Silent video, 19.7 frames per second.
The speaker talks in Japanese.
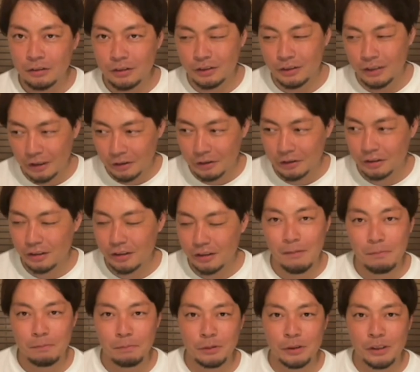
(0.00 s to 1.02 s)
売ってる
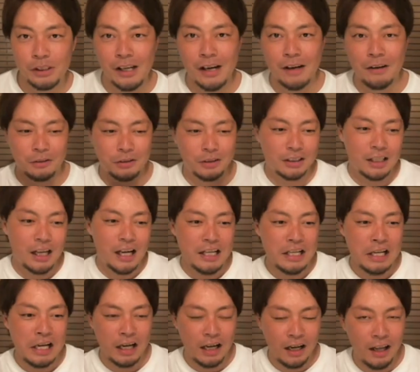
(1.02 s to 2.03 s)
キャンプギアを使
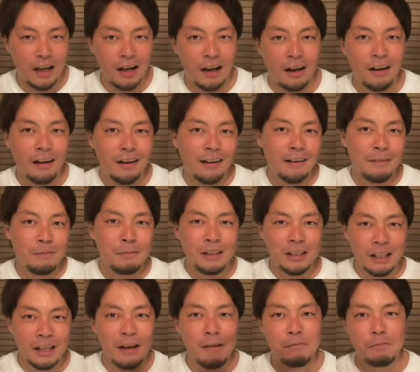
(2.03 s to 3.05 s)
いながら
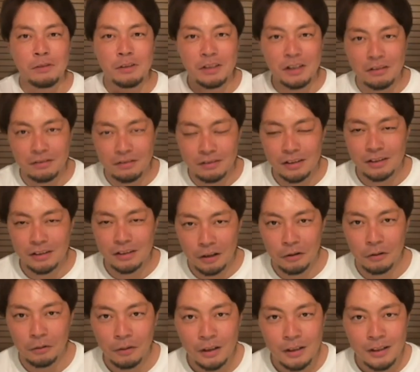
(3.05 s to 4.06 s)
みんなキャンプしていくんですけ
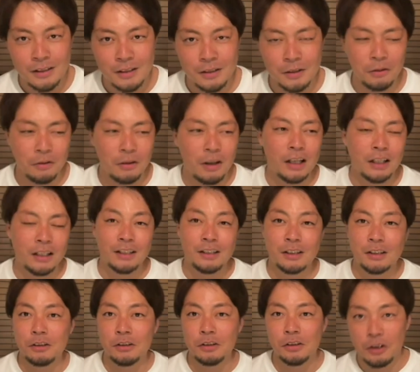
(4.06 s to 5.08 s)
ど、その中
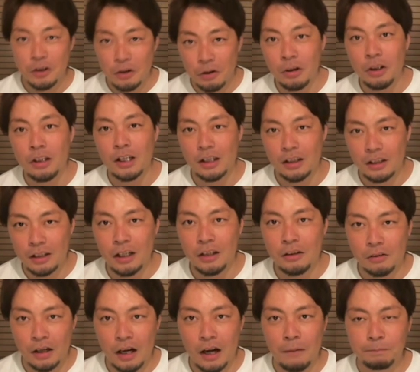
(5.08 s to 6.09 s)
で作る料理だった
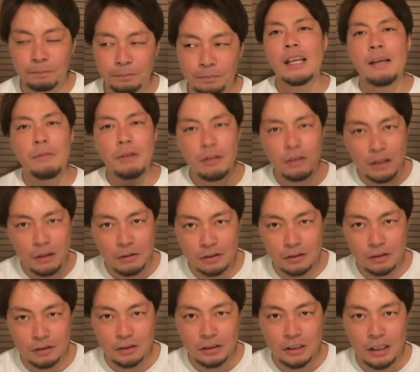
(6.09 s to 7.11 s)
りとか、焚き火とかを
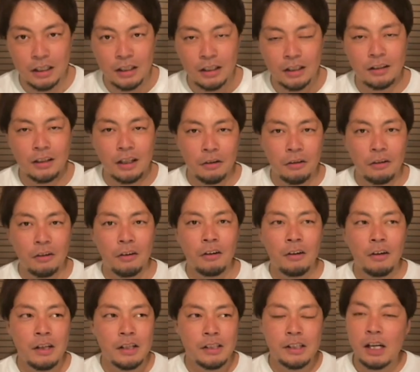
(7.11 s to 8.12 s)
するにあたって
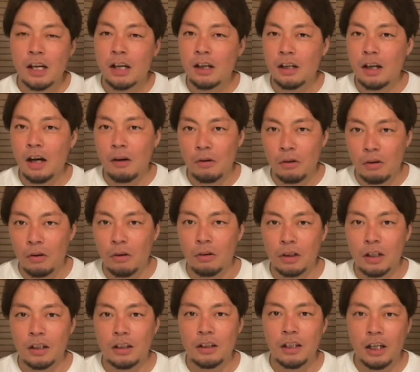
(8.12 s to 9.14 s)
の着火方
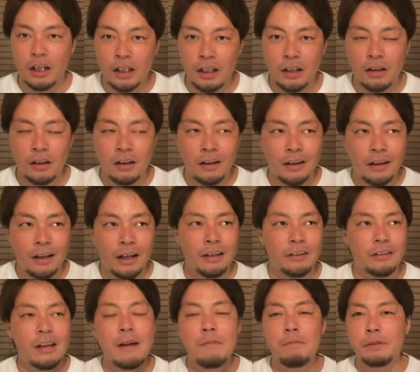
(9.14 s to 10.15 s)
法だったり、
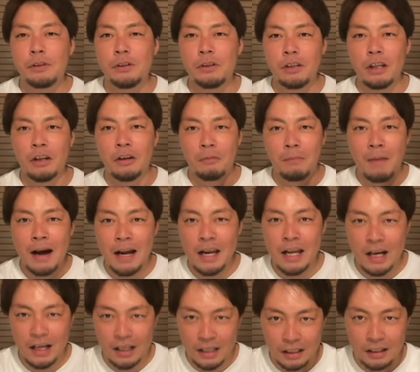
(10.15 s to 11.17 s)
キャンプ場での
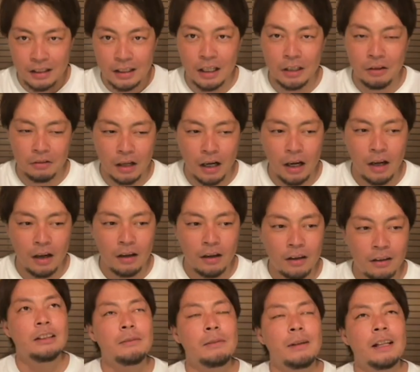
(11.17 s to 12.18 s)
マナーだったりとか、
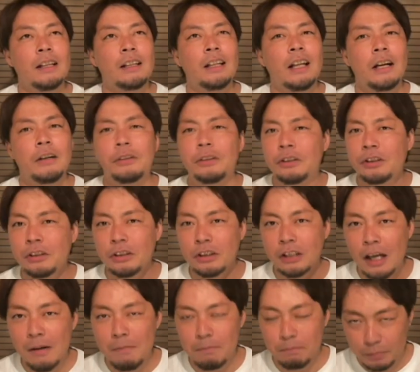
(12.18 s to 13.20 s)
今だったら冬
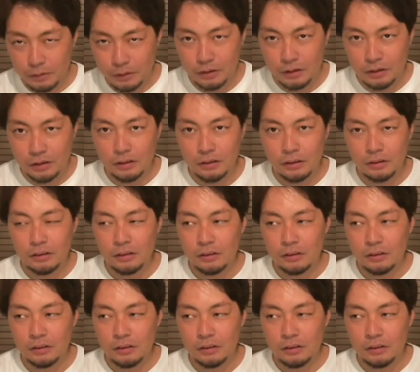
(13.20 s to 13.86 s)
キャンプ、